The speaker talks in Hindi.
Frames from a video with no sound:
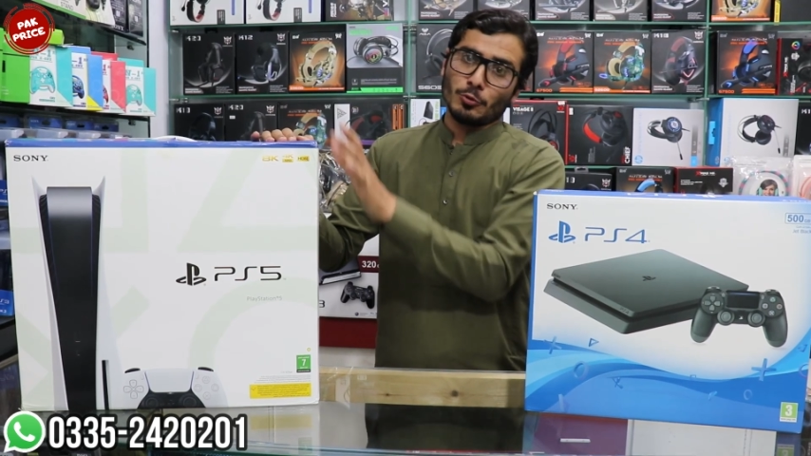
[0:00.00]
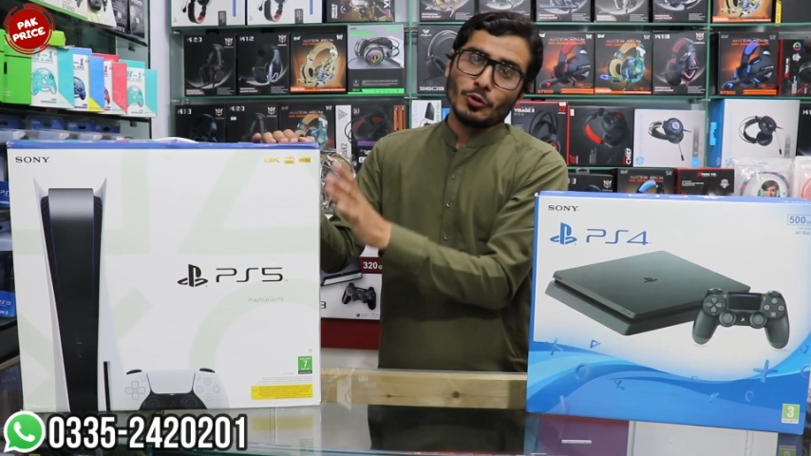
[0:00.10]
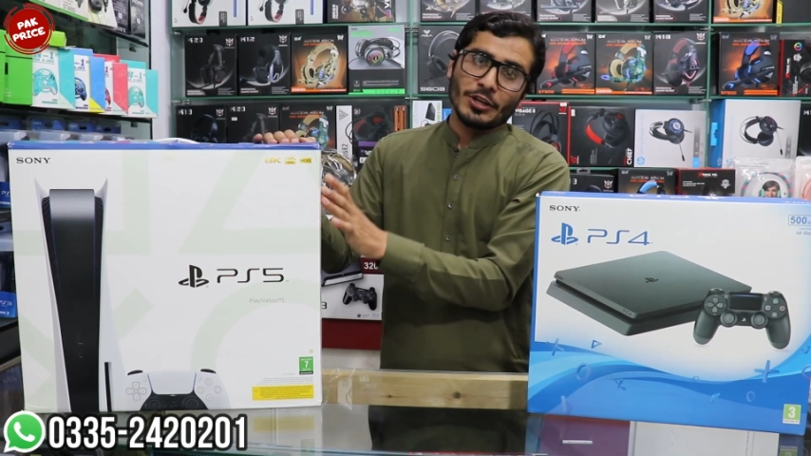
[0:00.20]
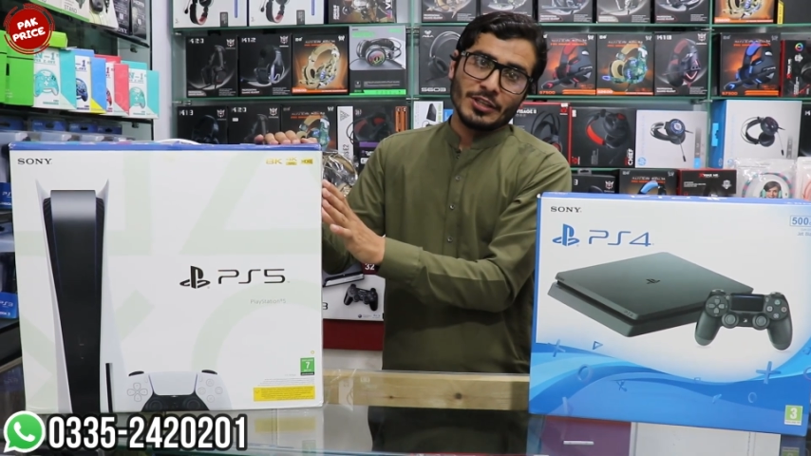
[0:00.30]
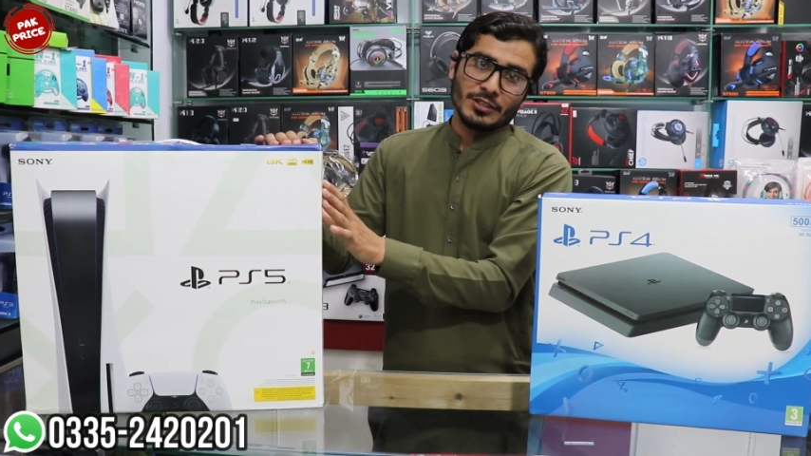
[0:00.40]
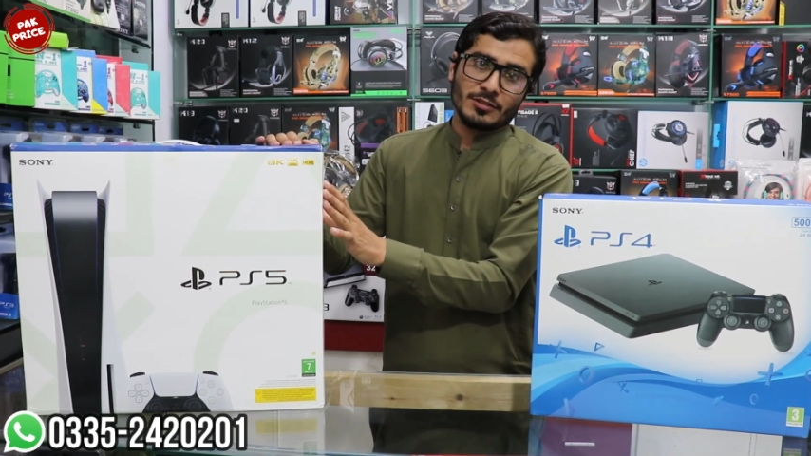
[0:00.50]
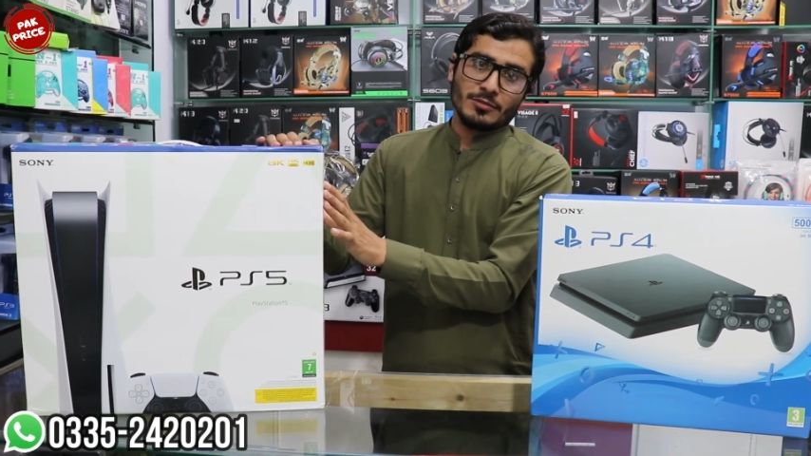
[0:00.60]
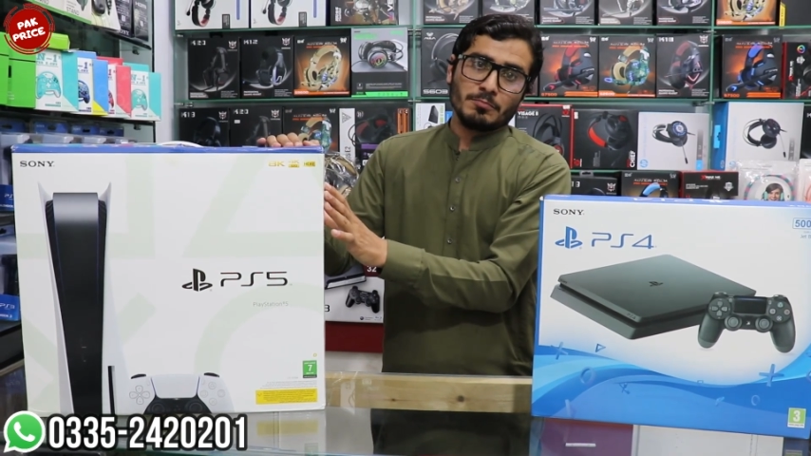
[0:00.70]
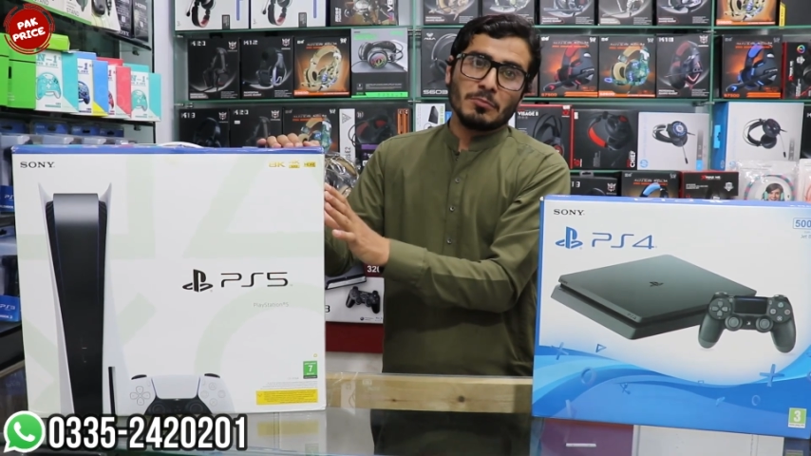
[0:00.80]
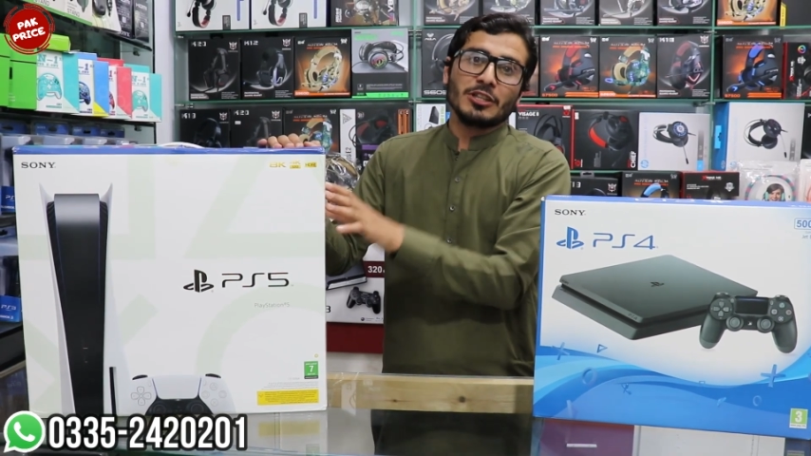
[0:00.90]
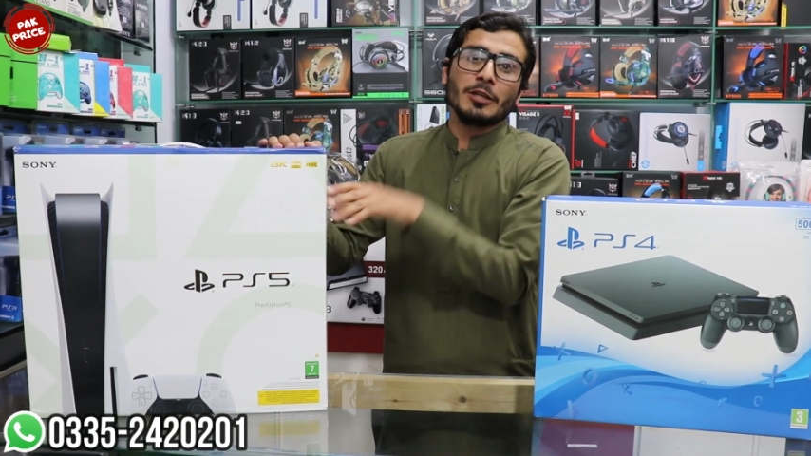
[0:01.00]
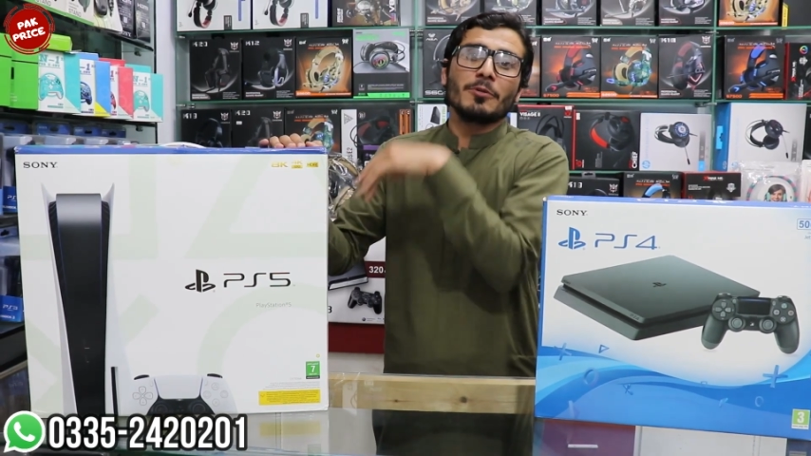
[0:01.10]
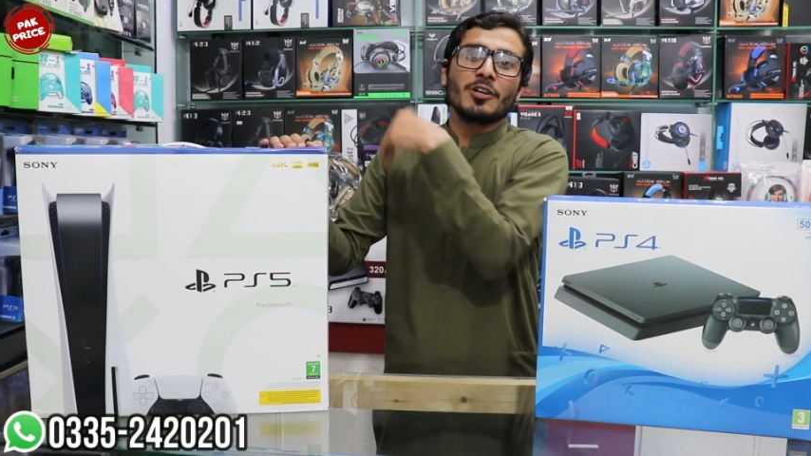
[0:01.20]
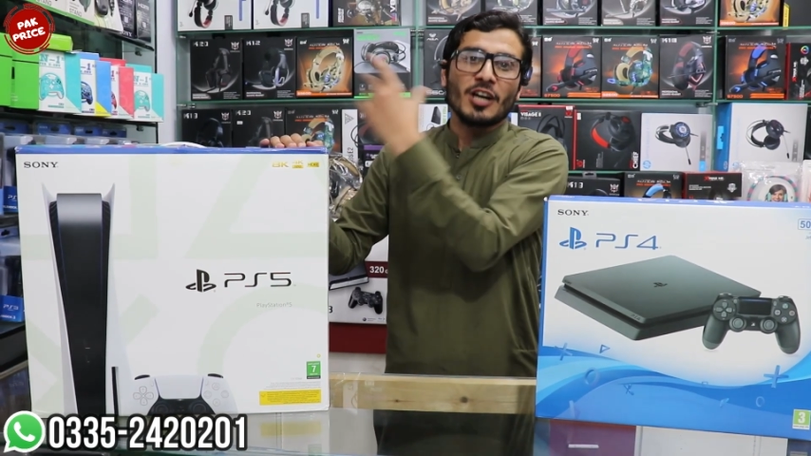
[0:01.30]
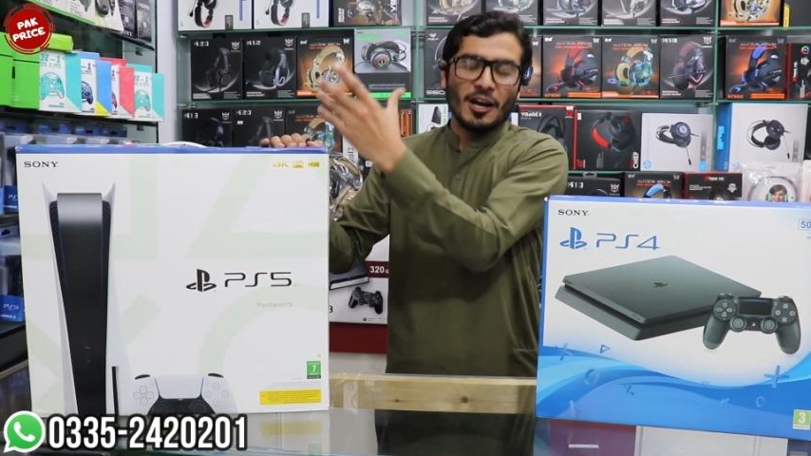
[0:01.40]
डी ब्लूरे डिस्क मतलब